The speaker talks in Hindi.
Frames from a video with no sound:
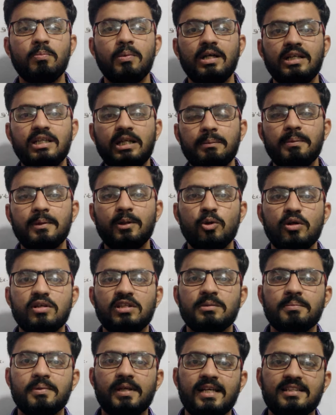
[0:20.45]
मल्टीपल
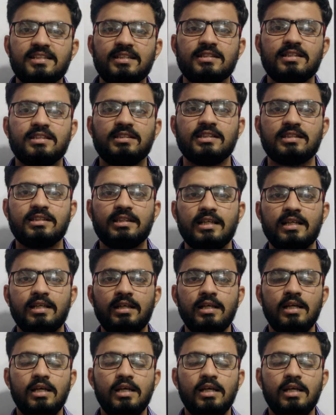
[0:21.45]
लोकेशन पर एक्सेस कर सकते हैं